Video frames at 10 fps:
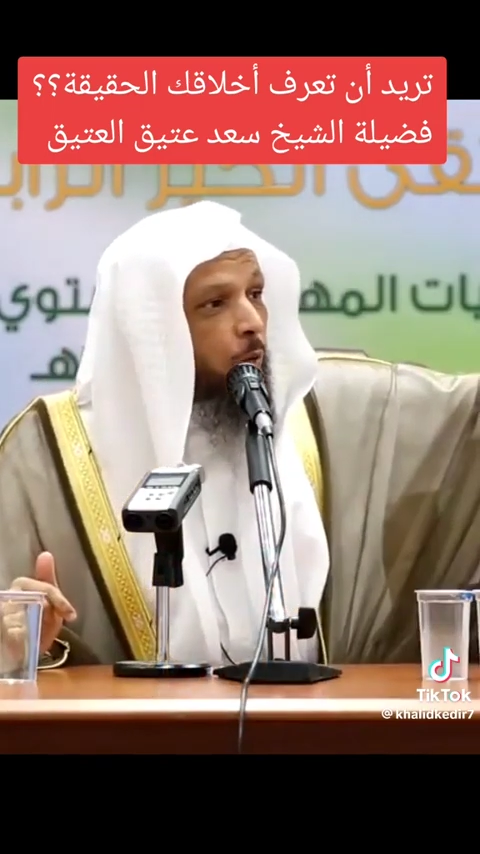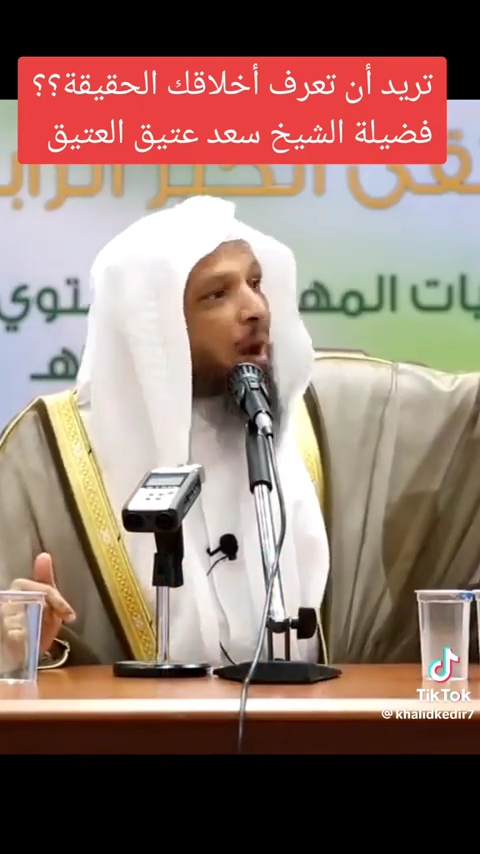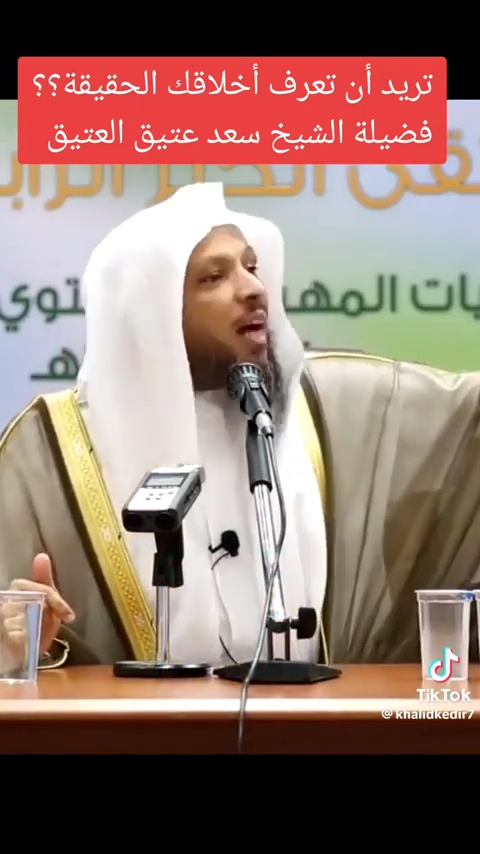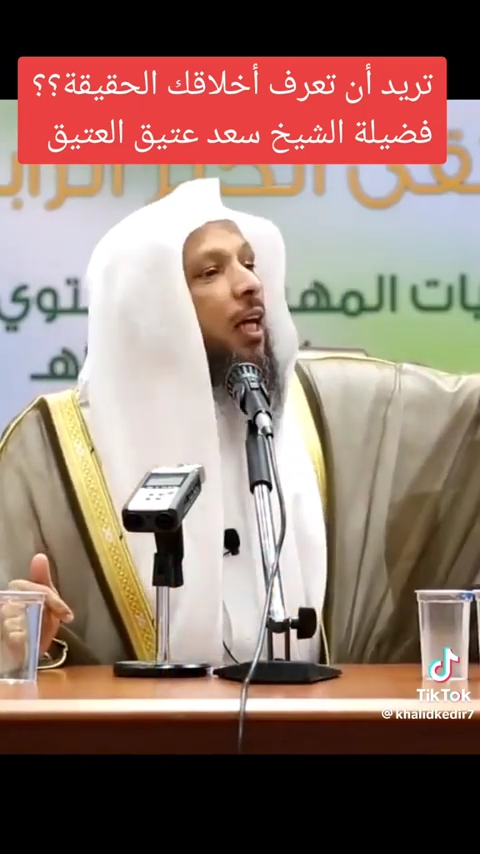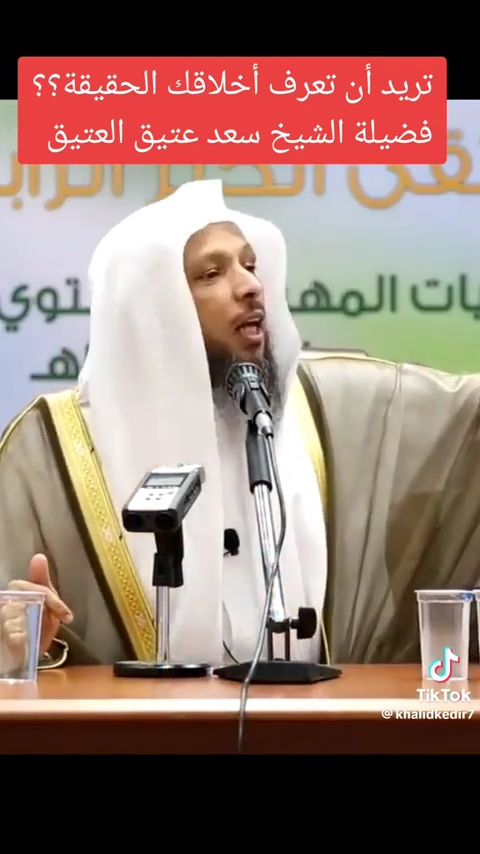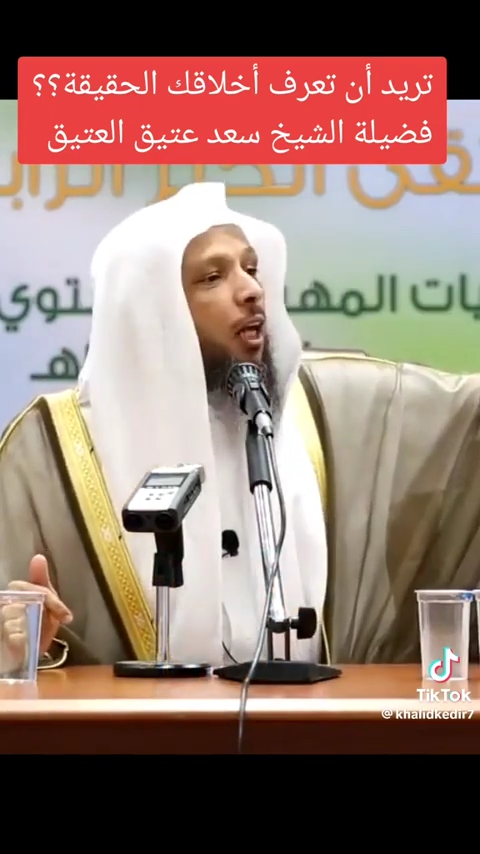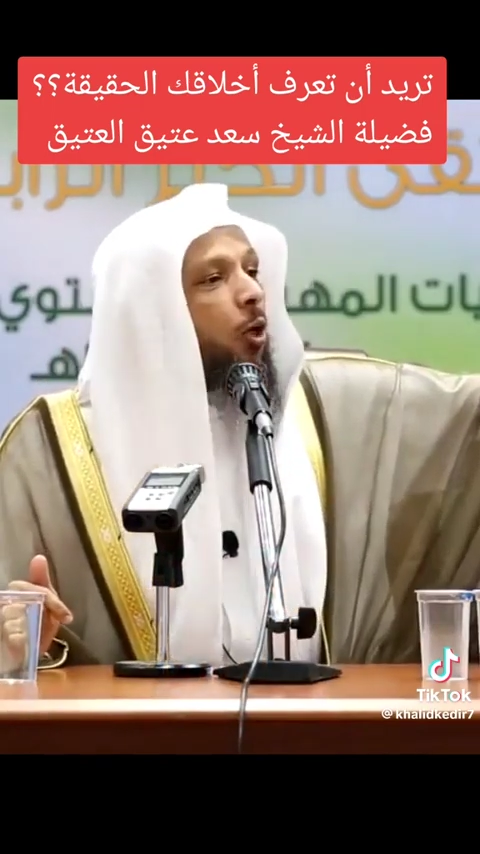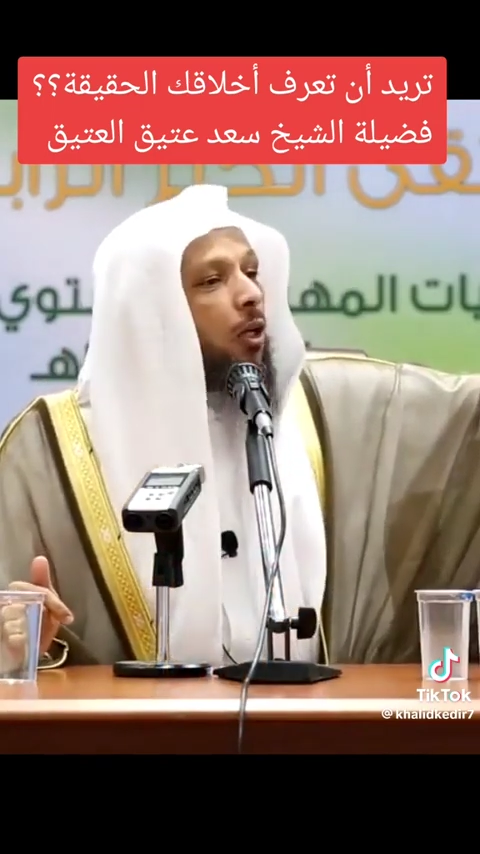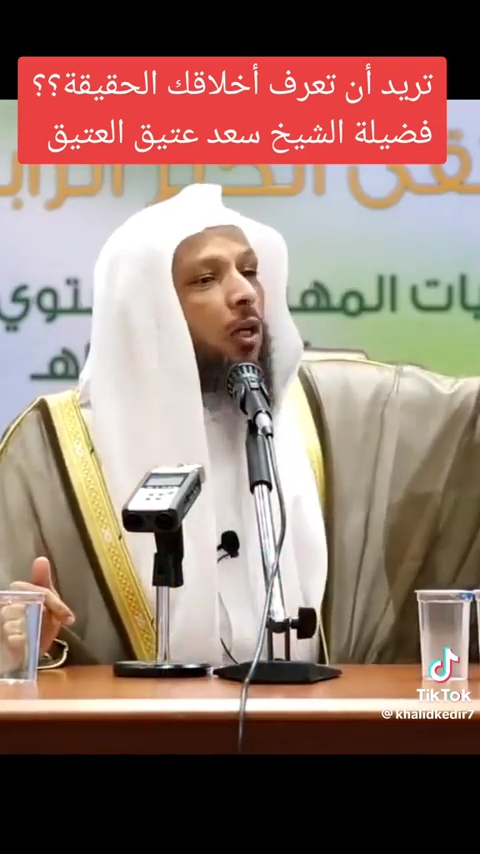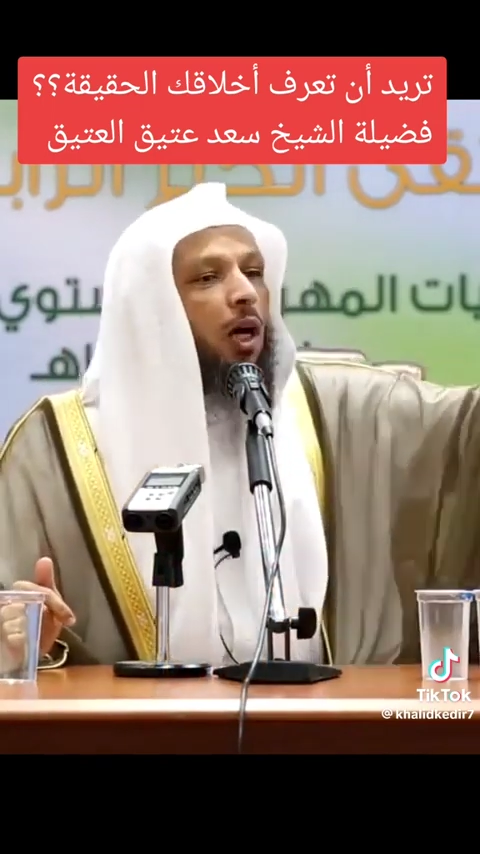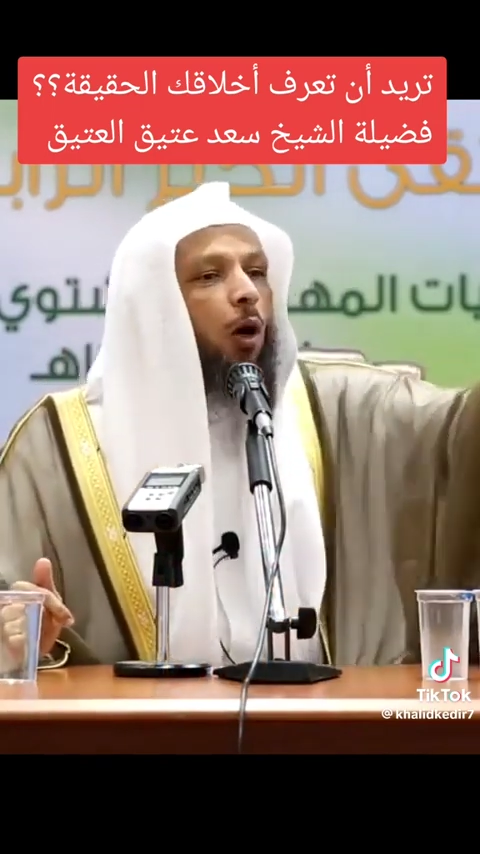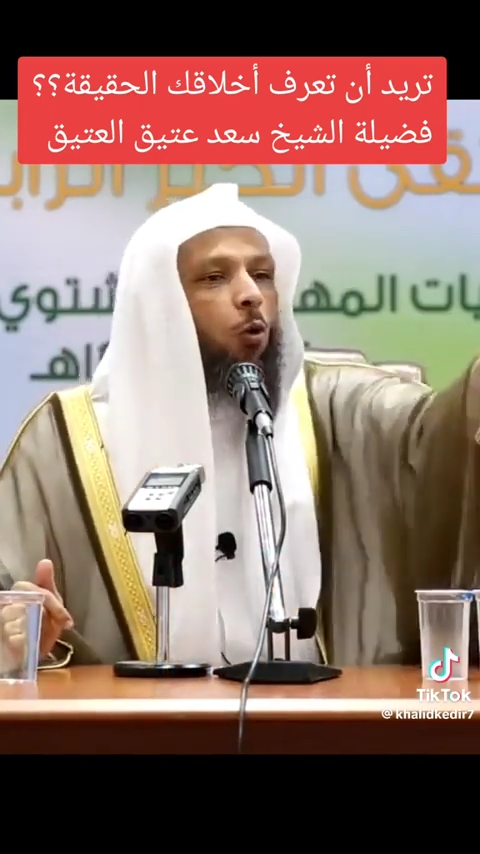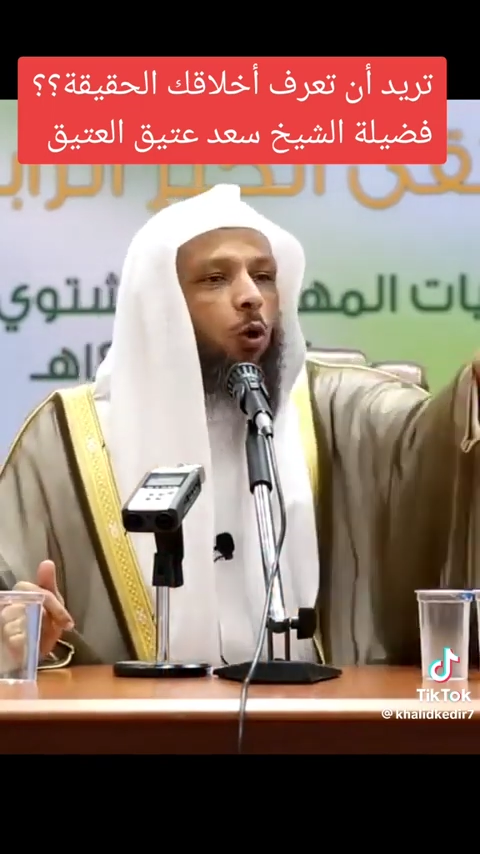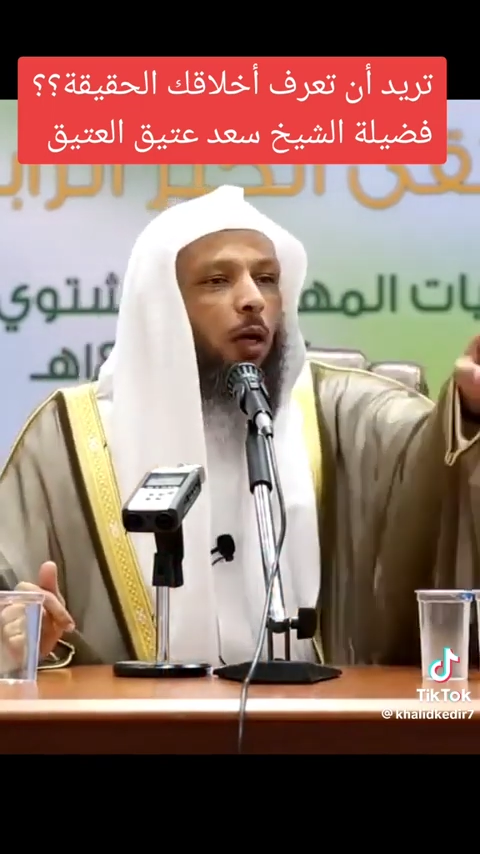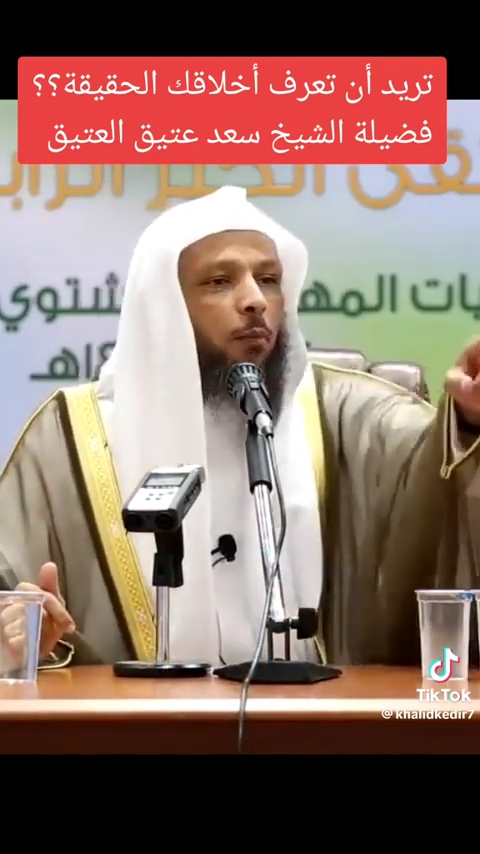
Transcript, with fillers: ما دليلك قول